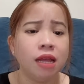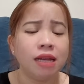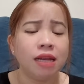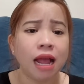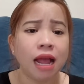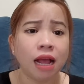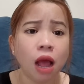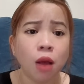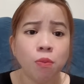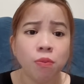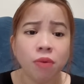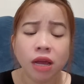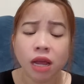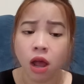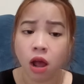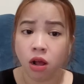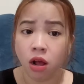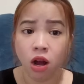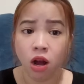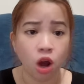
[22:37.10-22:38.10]
đàn ông khi
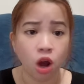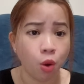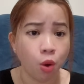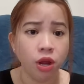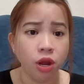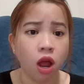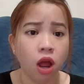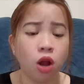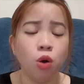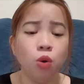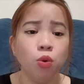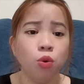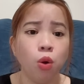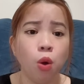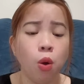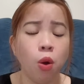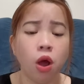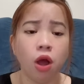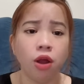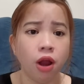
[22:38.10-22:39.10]
họ có lỗi họ luôn
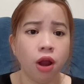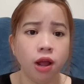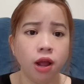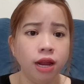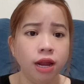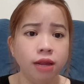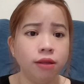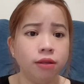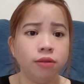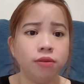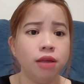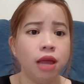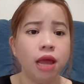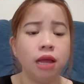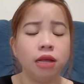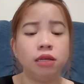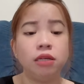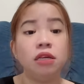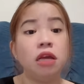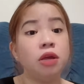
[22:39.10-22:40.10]
luôn họ nói
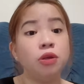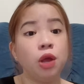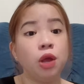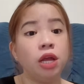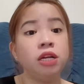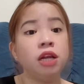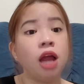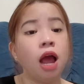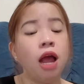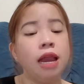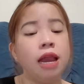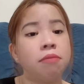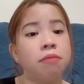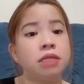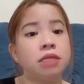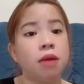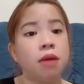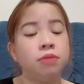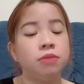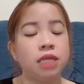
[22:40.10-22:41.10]
về cái chuyện đó làm
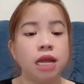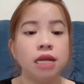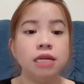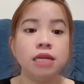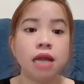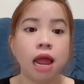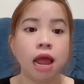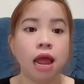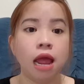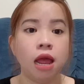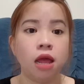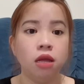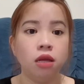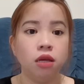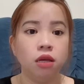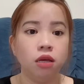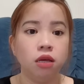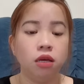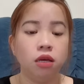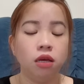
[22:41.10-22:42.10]
sao không xảy ra
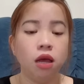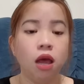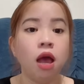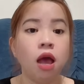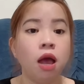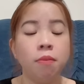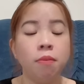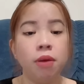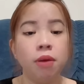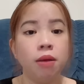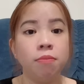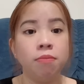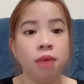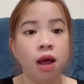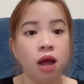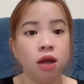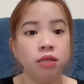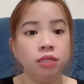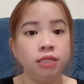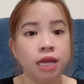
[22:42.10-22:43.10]
à, mà
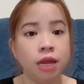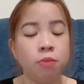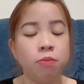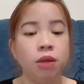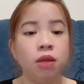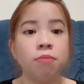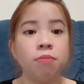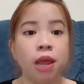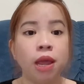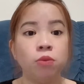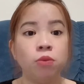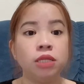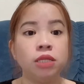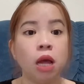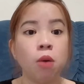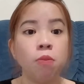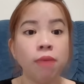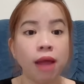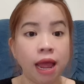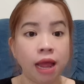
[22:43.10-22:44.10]
mở treo miệng mèo
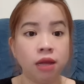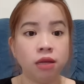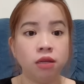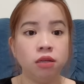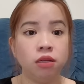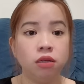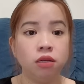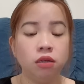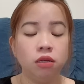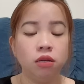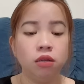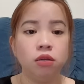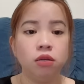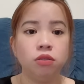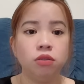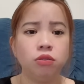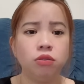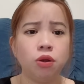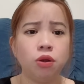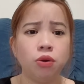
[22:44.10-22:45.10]
sao không ăn
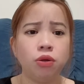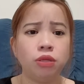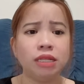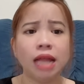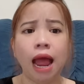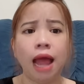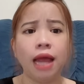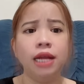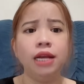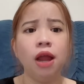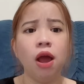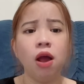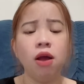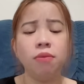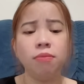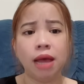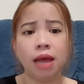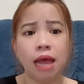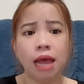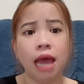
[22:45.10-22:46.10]
rồi tại nó
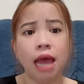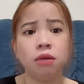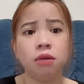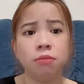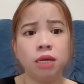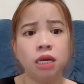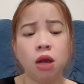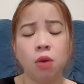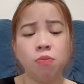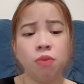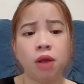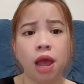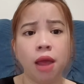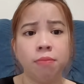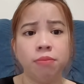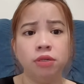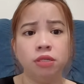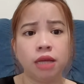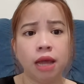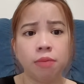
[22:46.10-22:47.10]
mà anh mới không
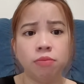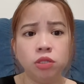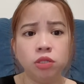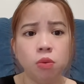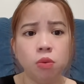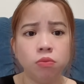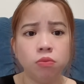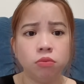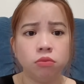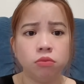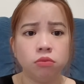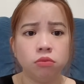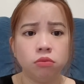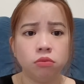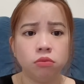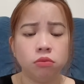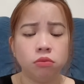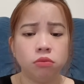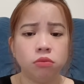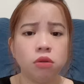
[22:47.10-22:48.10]
kèm được cảm xúc
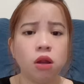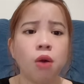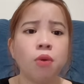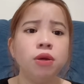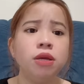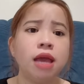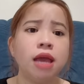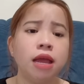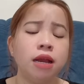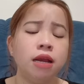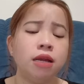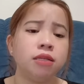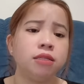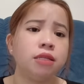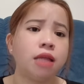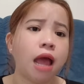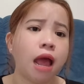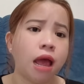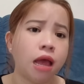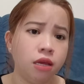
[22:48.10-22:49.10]
nói vậy là
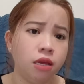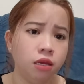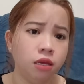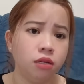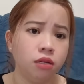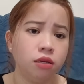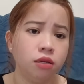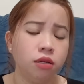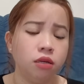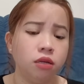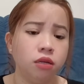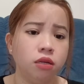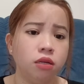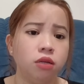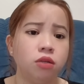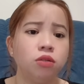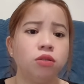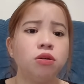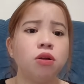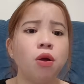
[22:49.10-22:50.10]
sai
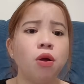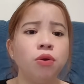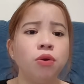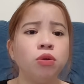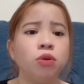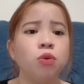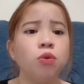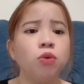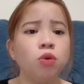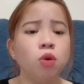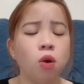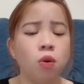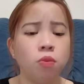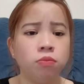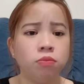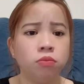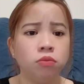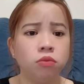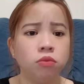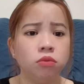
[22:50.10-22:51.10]
rồi cuối cùng